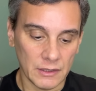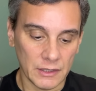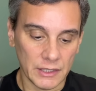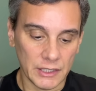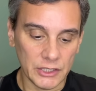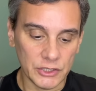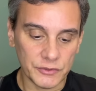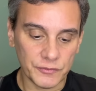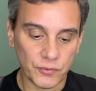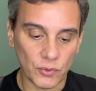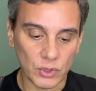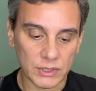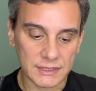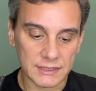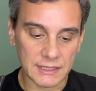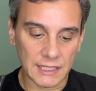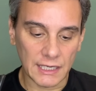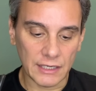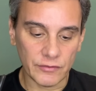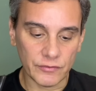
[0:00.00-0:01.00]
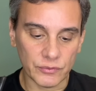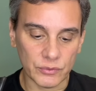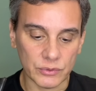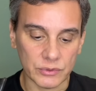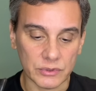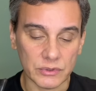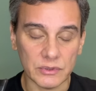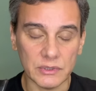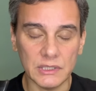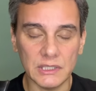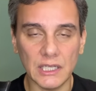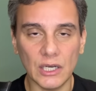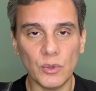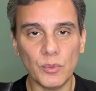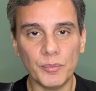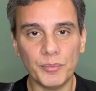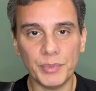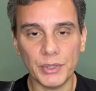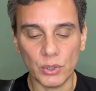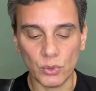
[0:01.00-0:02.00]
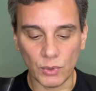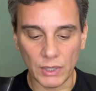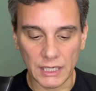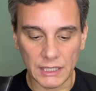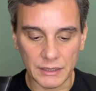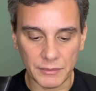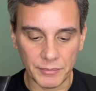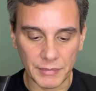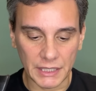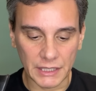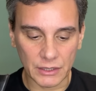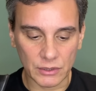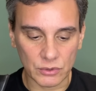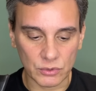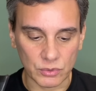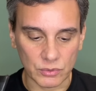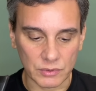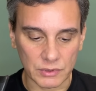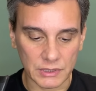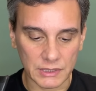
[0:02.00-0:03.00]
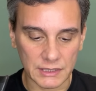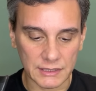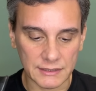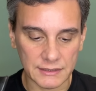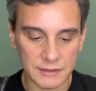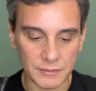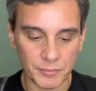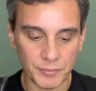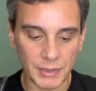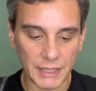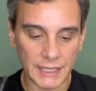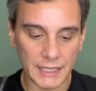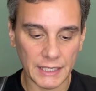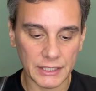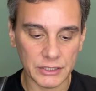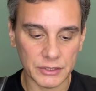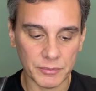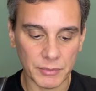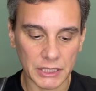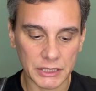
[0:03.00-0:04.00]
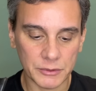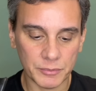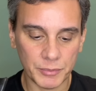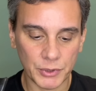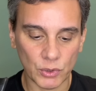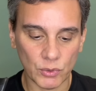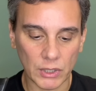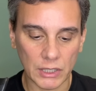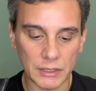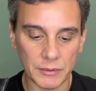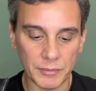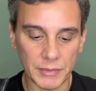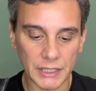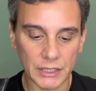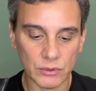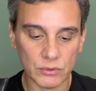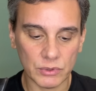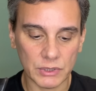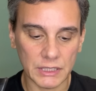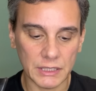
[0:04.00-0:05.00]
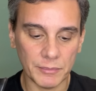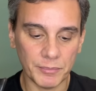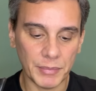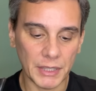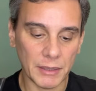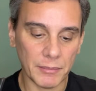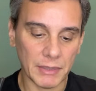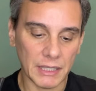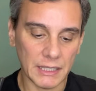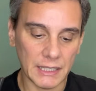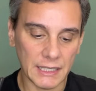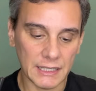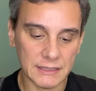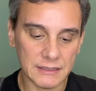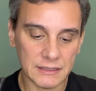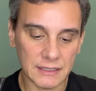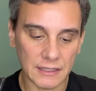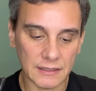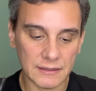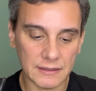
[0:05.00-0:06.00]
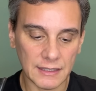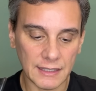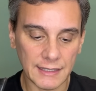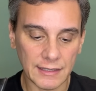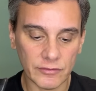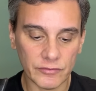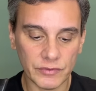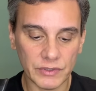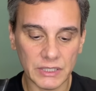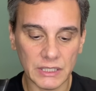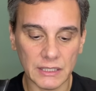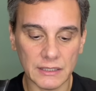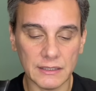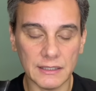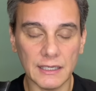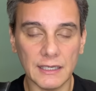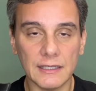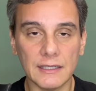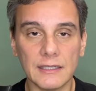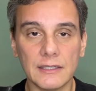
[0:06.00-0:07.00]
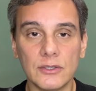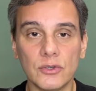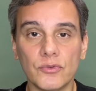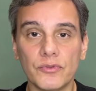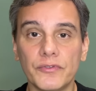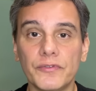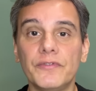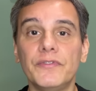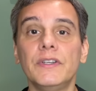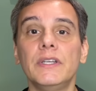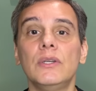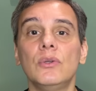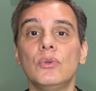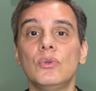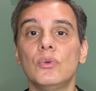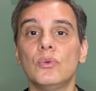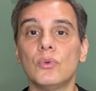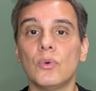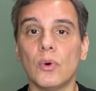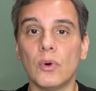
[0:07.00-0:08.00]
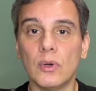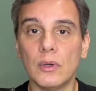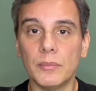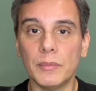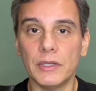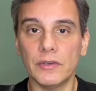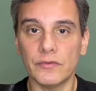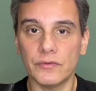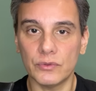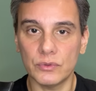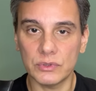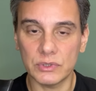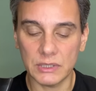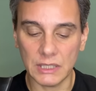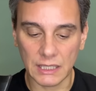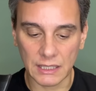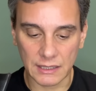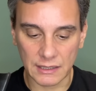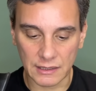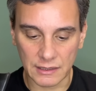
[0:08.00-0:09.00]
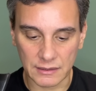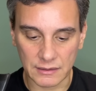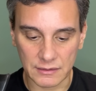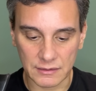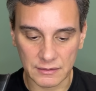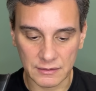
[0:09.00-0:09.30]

Esforçai-vos não pelo alimento que se perde, mas pelo alimento que permanece até a vida eterna que o Filho do Homem vos dará.